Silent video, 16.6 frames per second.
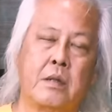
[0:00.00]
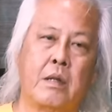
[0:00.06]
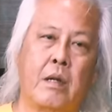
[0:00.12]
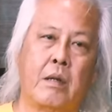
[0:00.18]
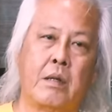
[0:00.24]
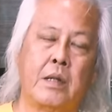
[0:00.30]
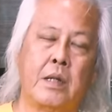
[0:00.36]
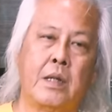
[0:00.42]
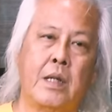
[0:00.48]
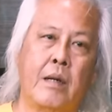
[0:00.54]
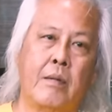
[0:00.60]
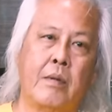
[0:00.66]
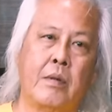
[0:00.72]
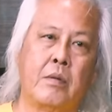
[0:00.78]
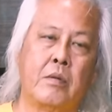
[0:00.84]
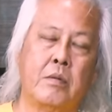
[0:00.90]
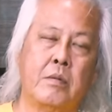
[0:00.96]
ตอนที่ทำ
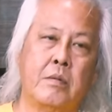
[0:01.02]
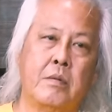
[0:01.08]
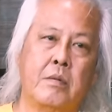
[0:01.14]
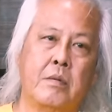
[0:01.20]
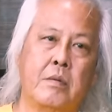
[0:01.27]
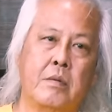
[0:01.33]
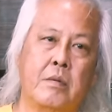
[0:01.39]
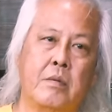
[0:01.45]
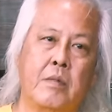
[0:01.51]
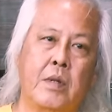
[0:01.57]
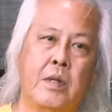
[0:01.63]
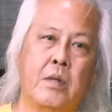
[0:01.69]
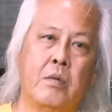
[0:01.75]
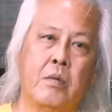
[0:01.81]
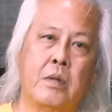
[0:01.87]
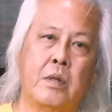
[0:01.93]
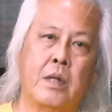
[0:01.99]
กับคุณวิ
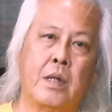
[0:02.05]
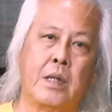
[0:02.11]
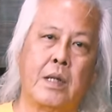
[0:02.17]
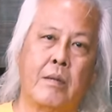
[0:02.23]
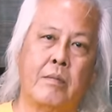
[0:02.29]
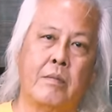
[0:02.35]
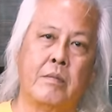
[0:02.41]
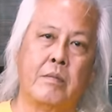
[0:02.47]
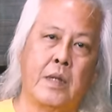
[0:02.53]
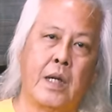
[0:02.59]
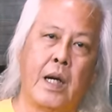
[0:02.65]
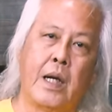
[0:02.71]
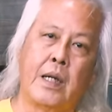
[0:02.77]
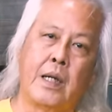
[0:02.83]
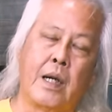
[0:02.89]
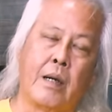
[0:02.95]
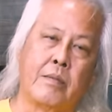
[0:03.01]
ทูลนี่ก็ทำ
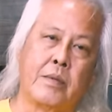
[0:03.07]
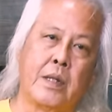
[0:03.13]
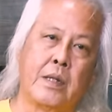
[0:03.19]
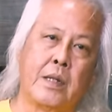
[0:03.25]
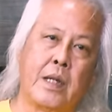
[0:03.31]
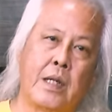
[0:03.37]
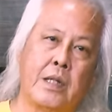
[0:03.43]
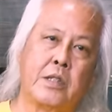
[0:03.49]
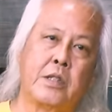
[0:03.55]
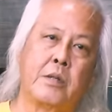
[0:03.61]
ให้กับทั้ง Night